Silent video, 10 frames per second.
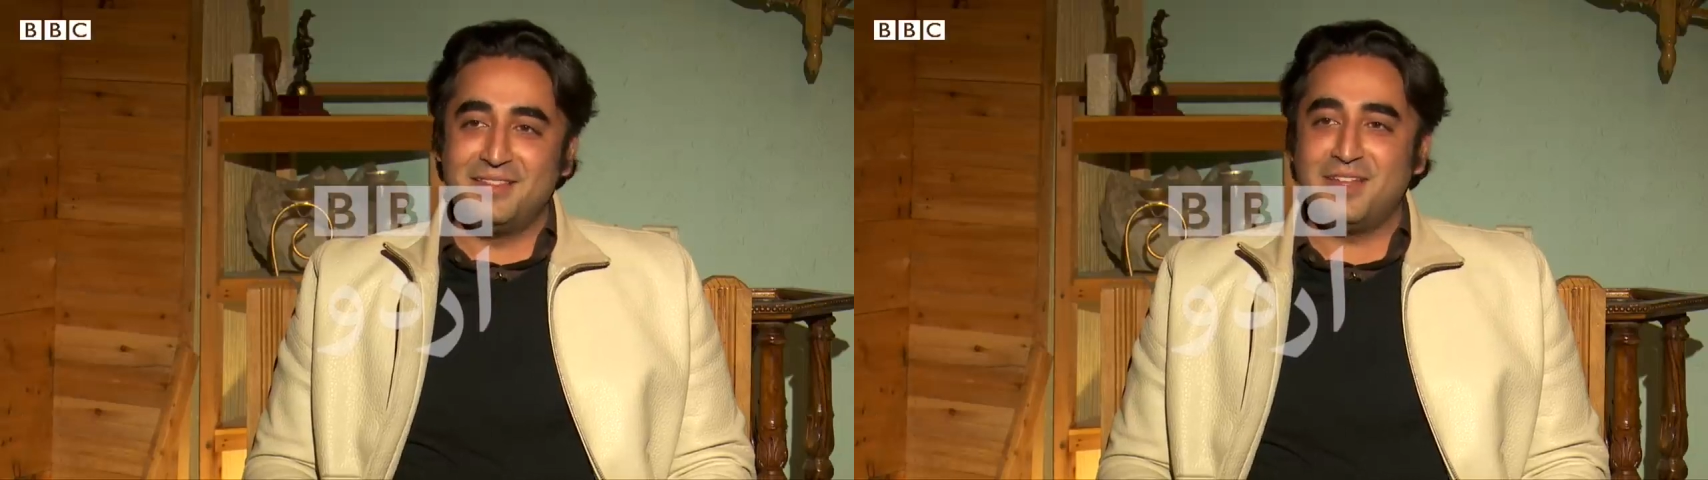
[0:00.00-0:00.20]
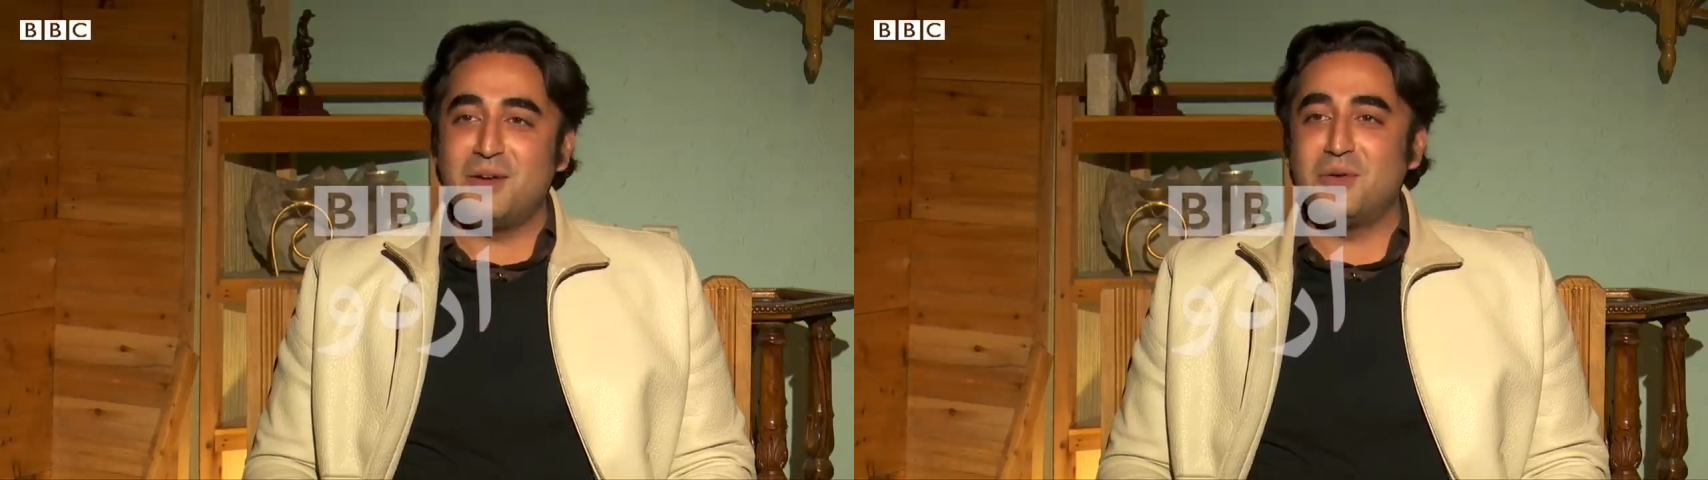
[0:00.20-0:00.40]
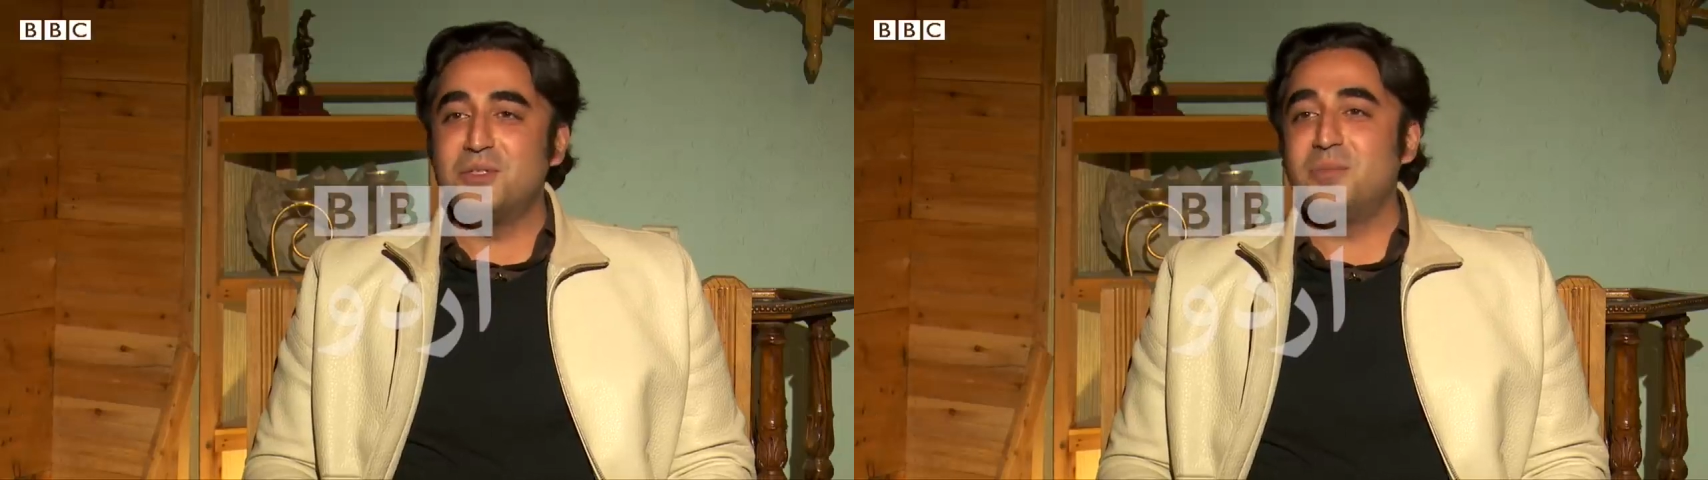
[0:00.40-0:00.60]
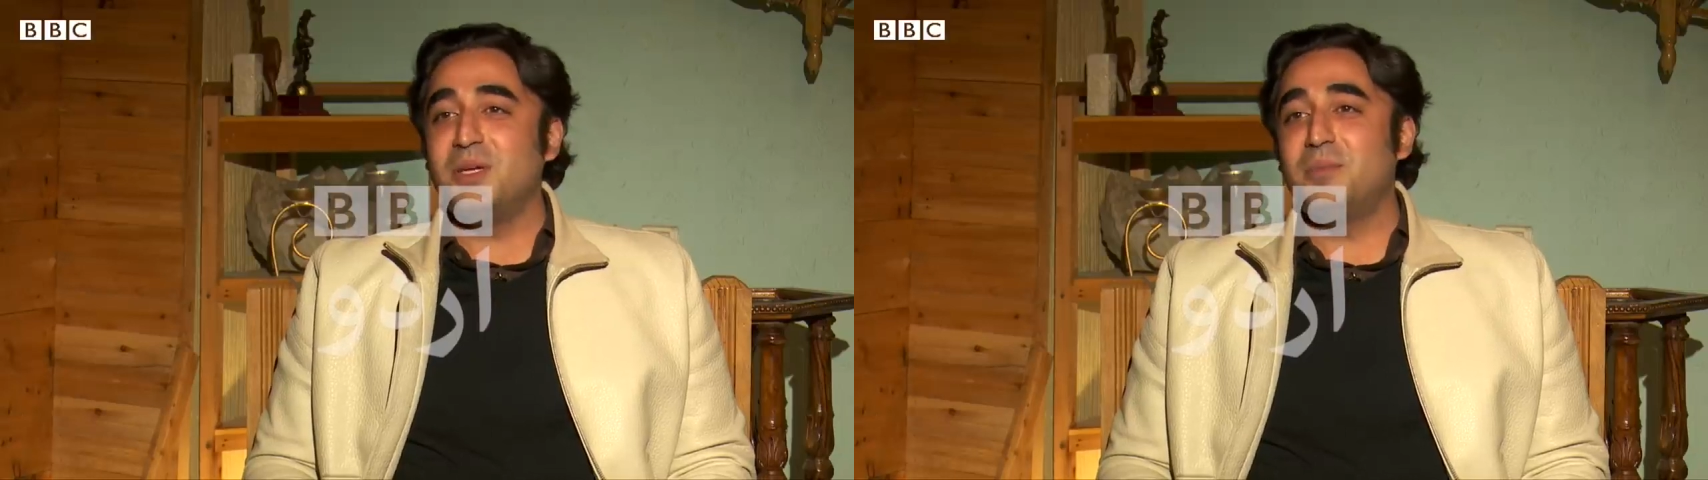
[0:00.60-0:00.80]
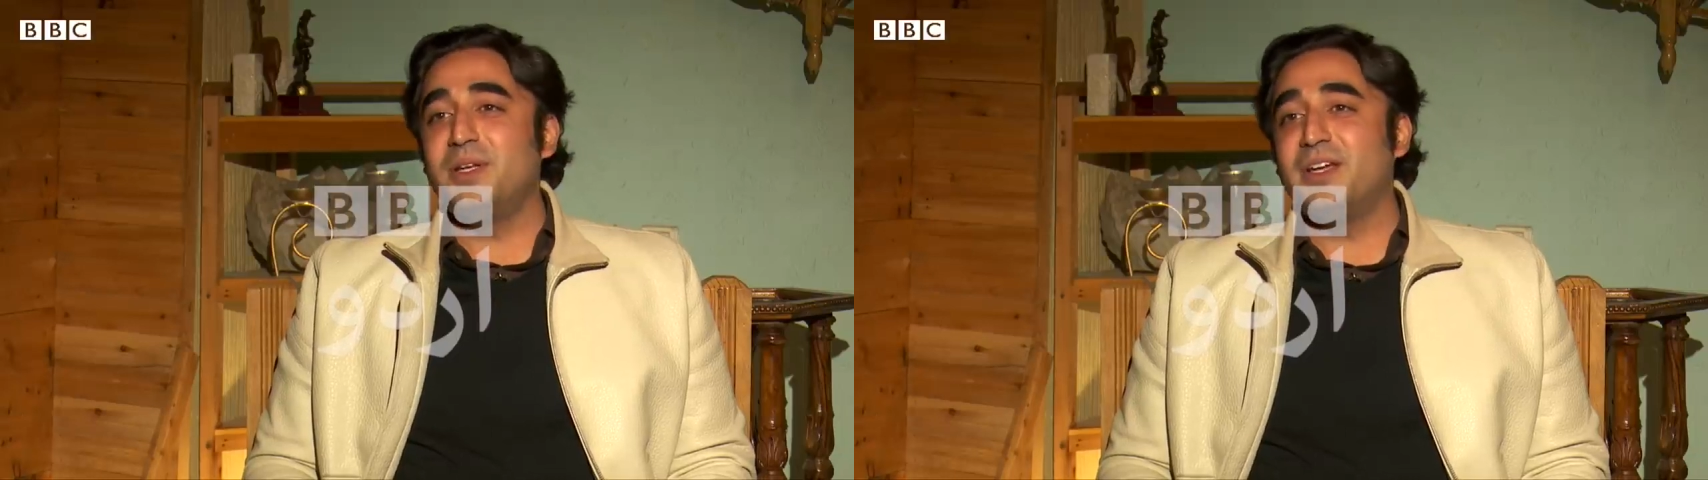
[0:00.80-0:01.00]
दैट होल्ड
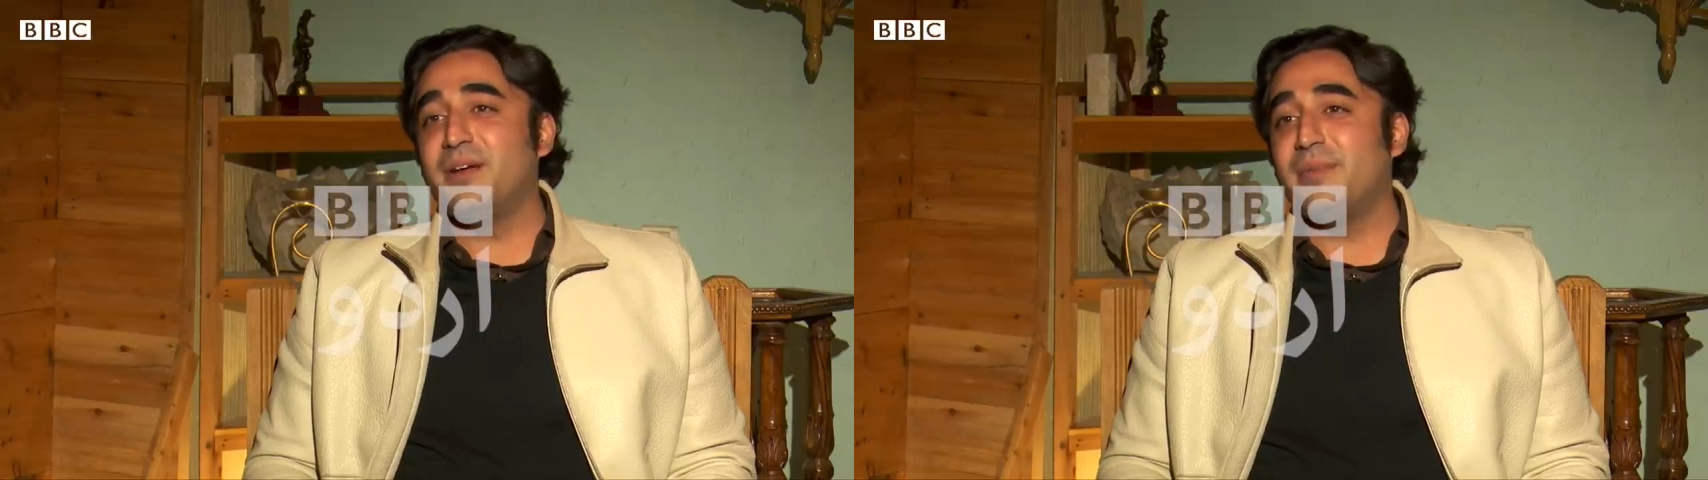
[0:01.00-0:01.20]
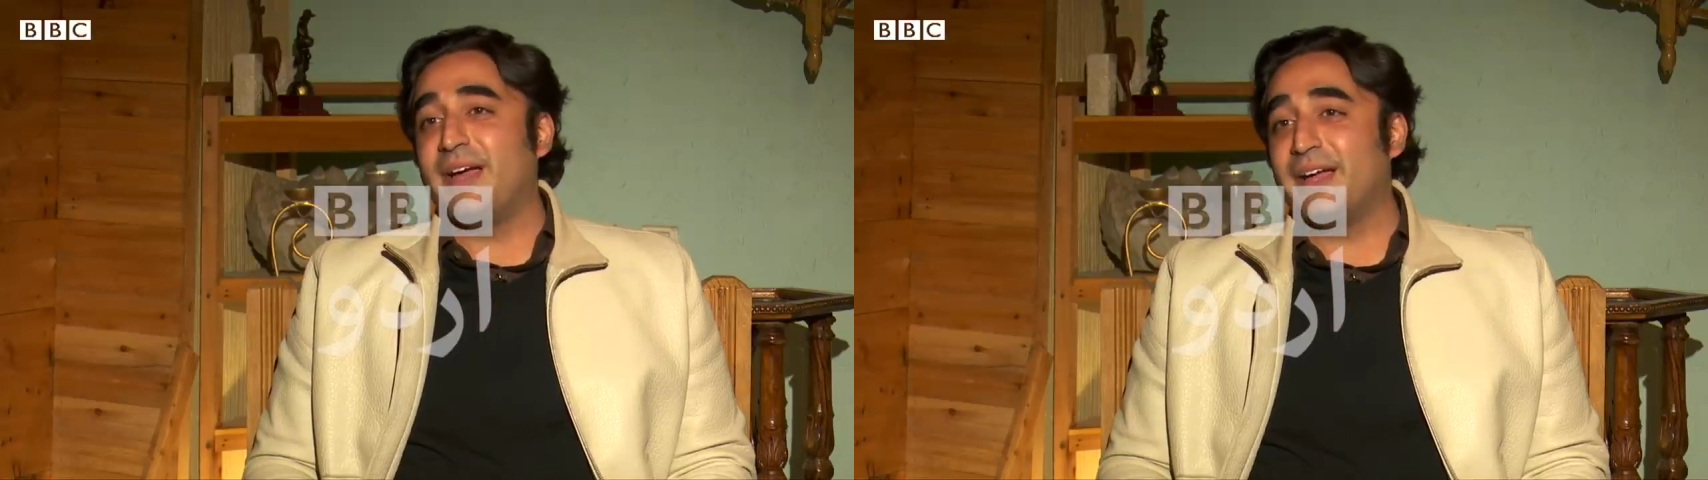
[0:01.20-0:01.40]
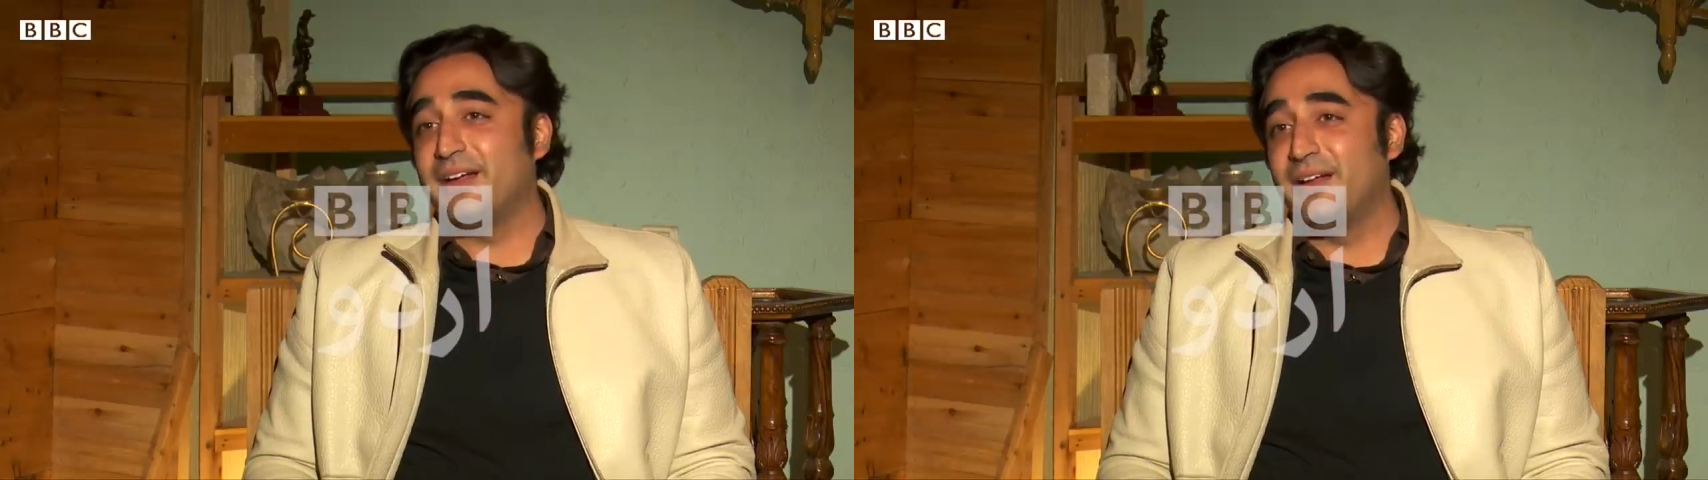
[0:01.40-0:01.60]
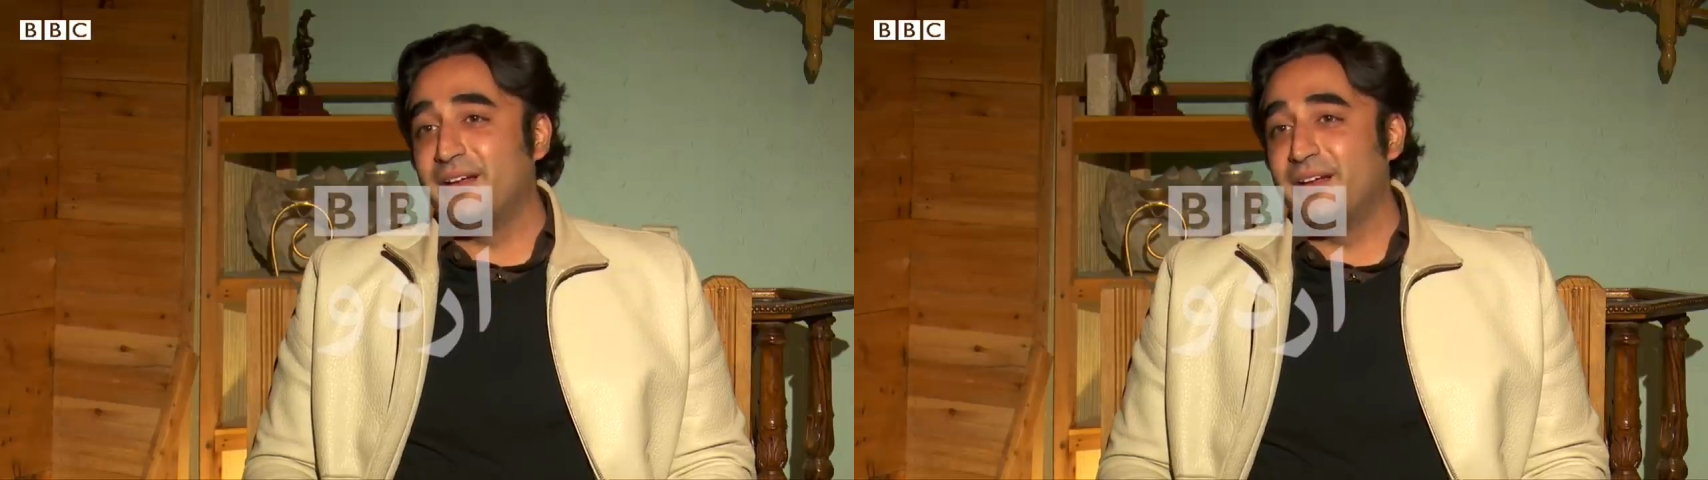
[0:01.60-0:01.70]
पीपल हियर बैक